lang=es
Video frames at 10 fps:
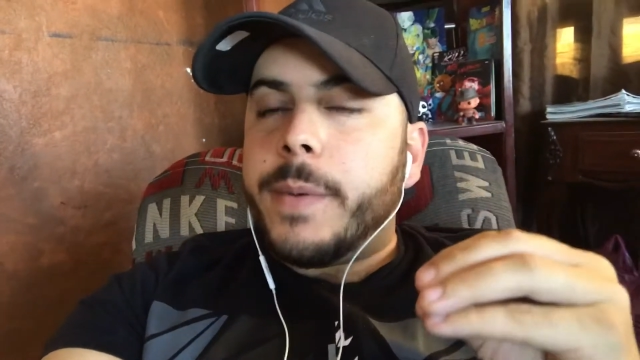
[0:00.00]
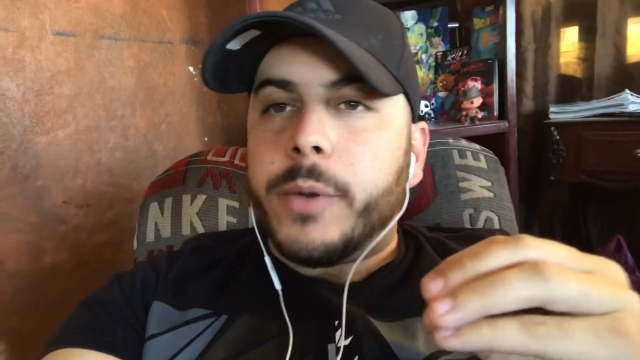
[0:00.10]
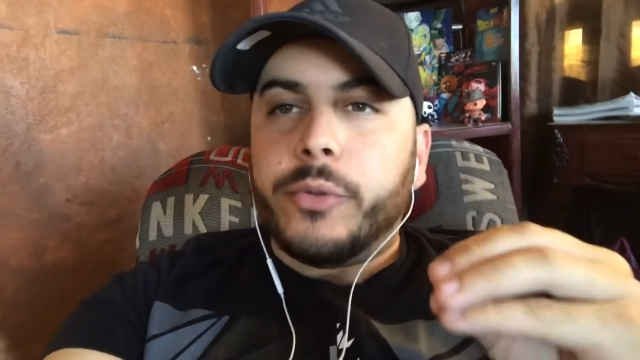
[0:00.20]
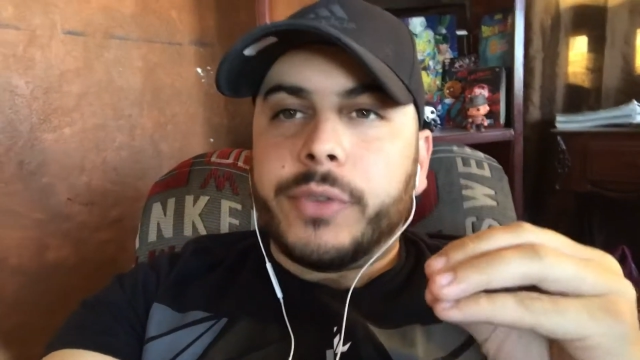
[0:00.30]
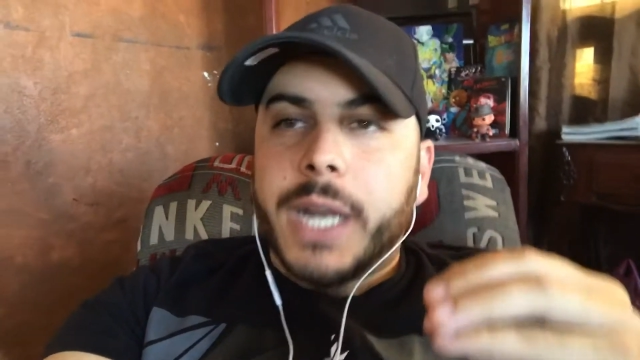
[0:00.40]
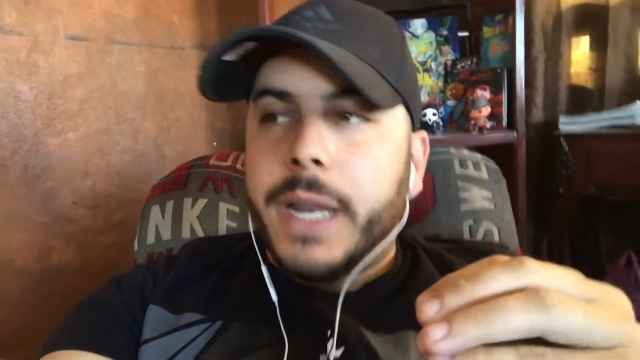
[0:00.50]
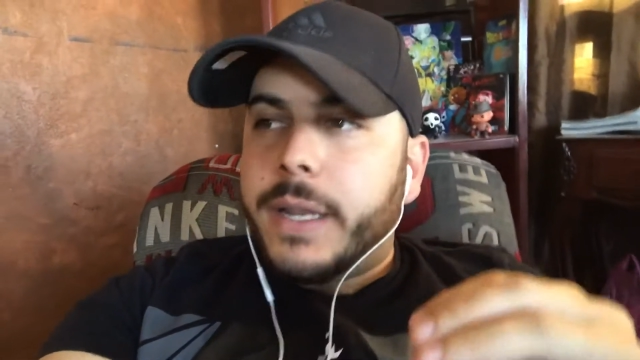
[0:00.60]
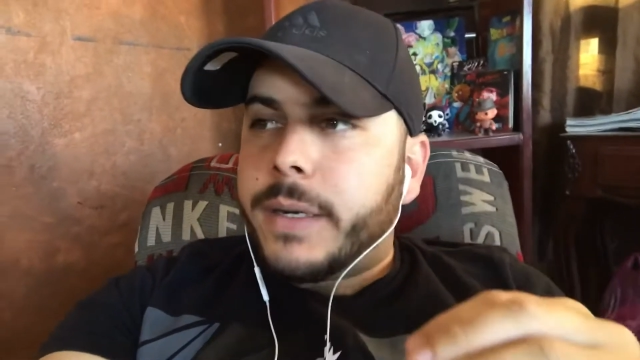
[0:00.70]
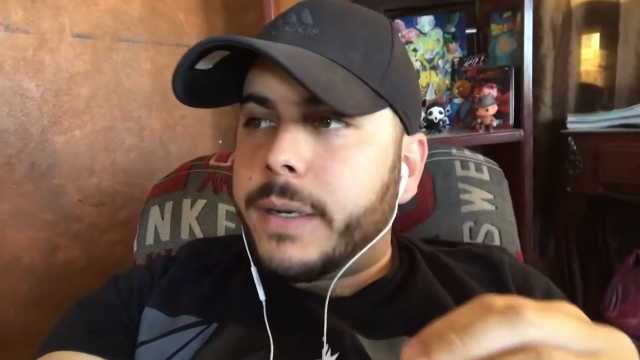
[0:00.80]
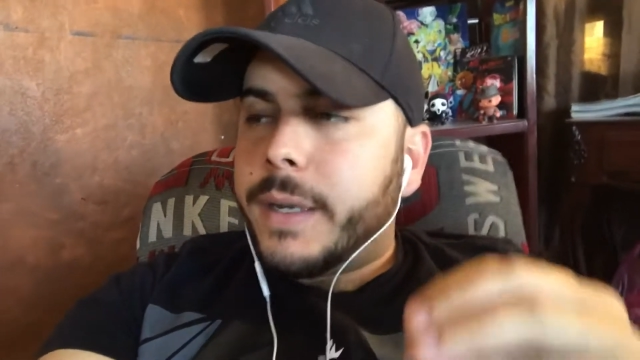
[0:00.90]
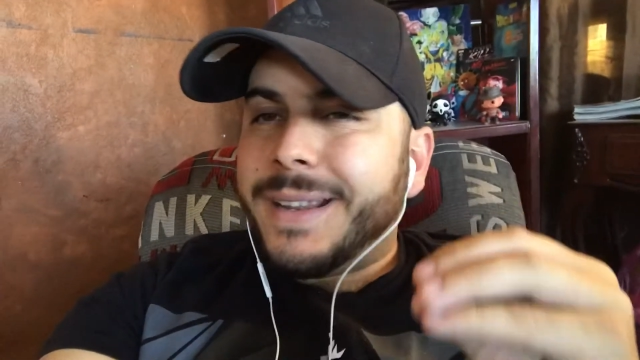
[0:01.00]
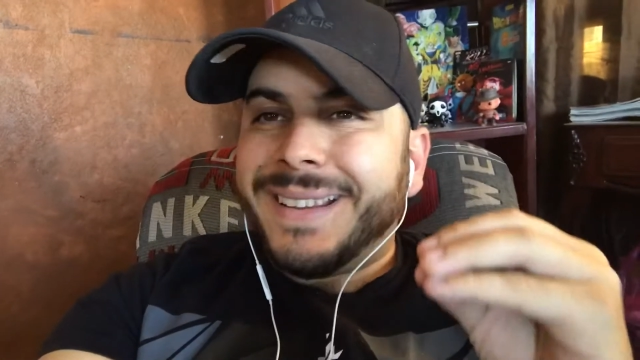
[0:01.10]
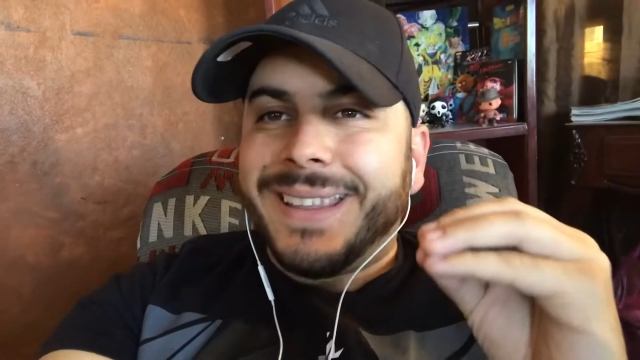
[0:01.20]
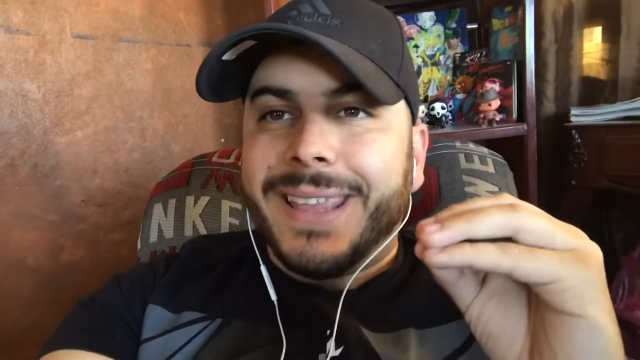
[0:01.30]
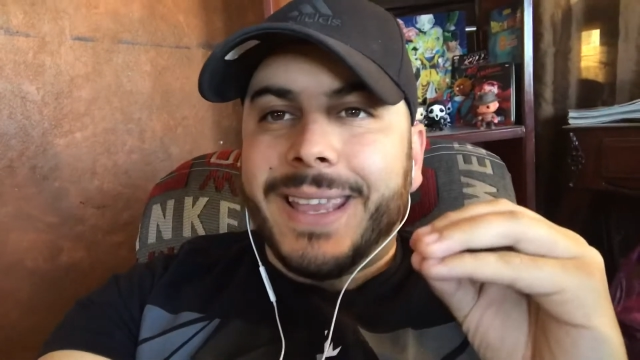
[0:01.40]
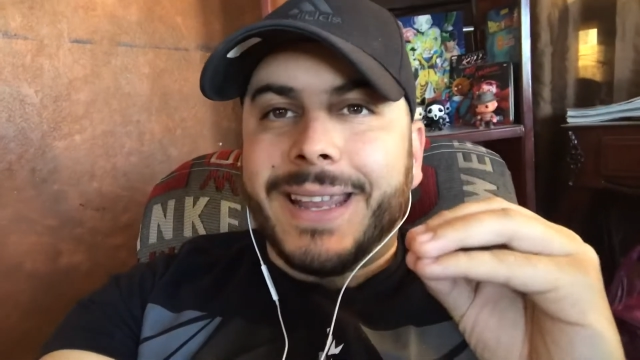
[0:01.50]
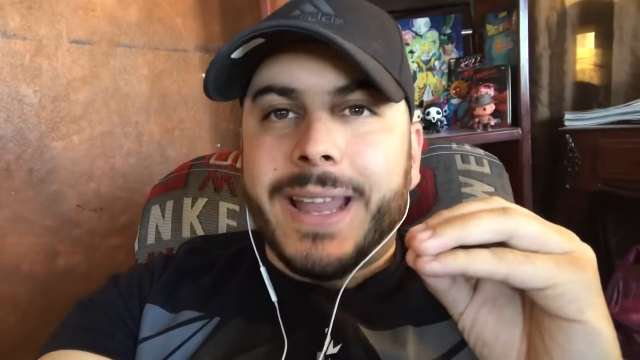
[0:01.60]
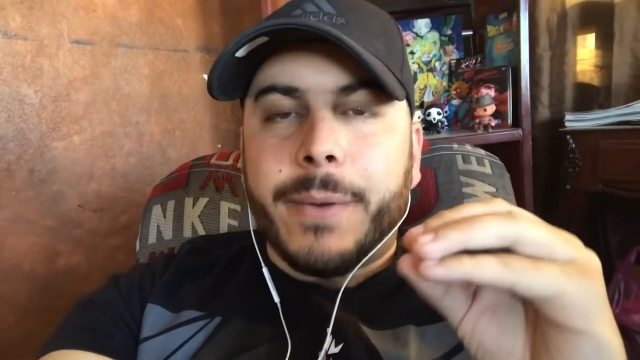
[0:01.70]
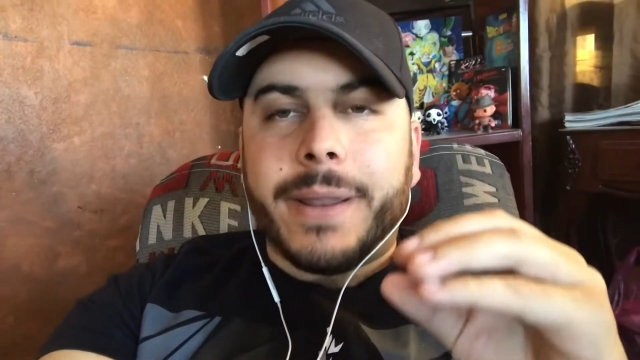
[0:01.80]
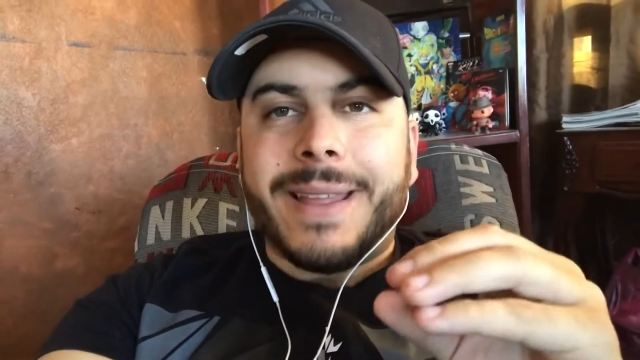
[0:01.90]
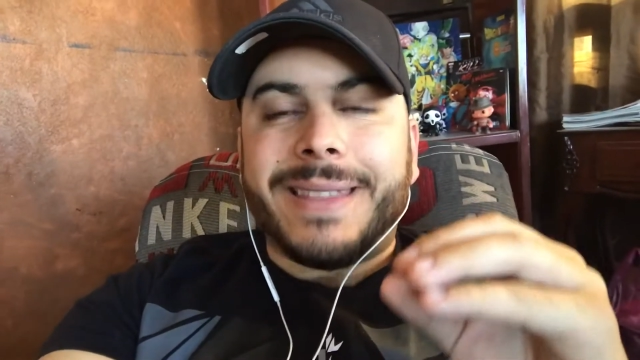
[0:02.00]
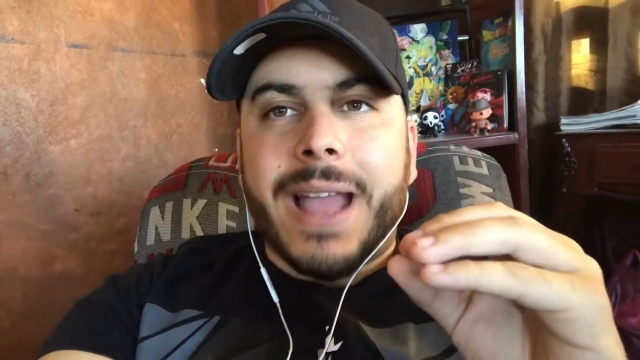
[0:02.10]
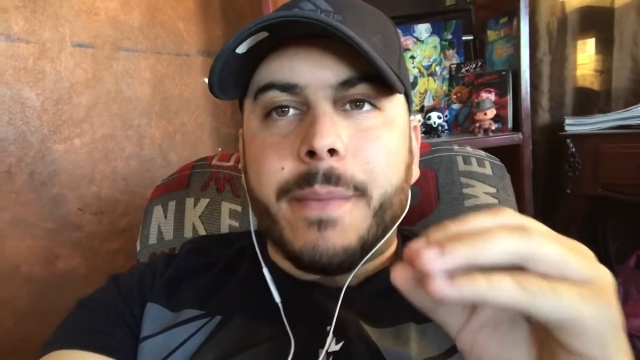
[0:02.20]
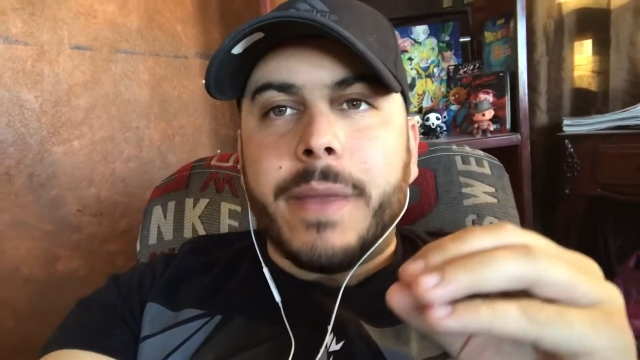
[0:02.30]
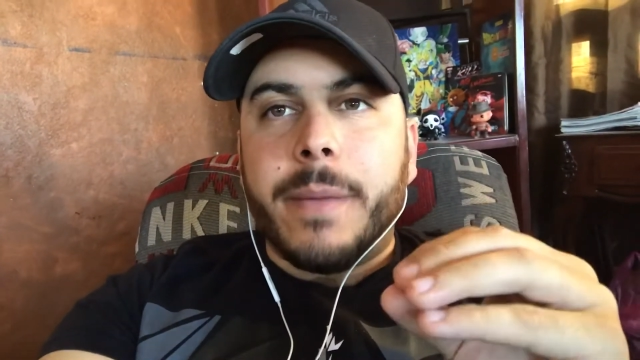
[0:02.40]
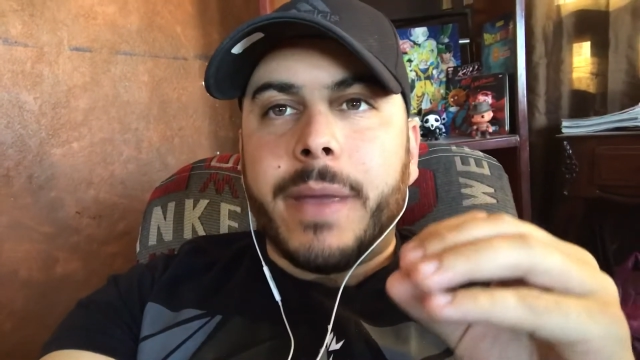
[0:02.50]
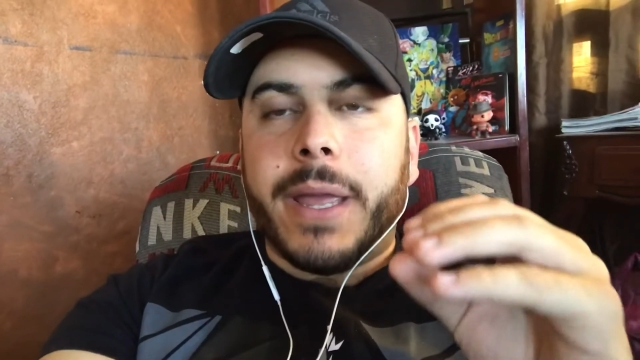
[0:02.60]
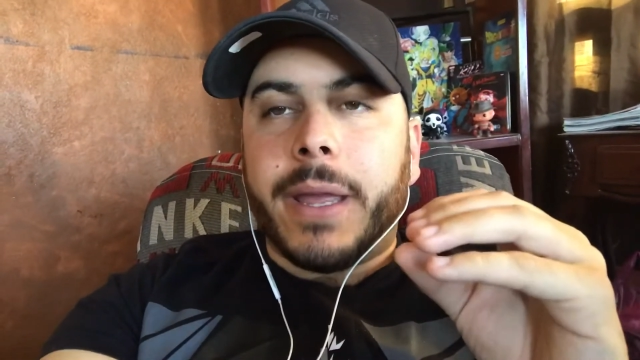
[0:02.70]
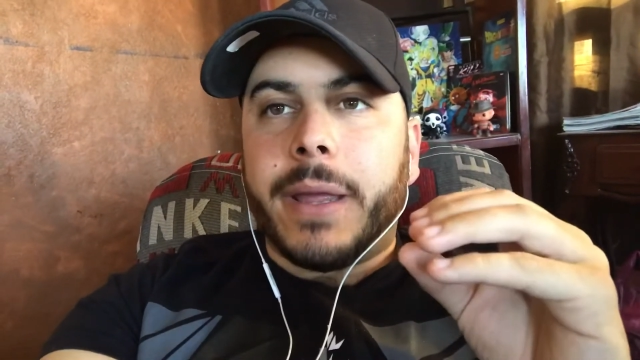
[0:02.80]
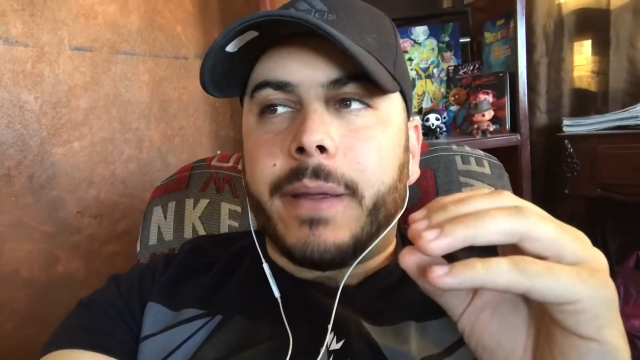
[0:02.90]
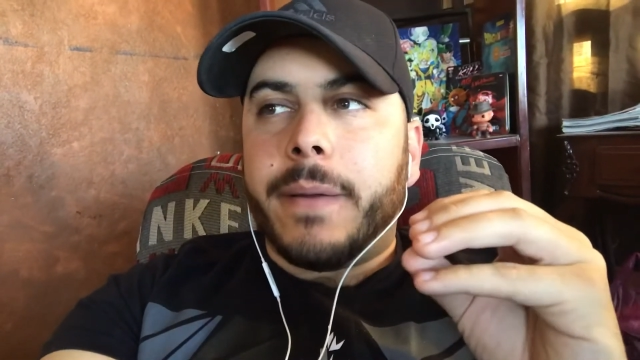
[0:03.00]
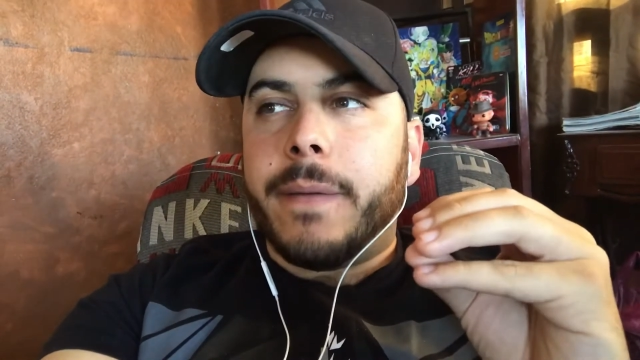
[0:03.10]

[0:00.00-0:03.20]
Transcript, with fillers: ver un tráiler que la verdad a mí me,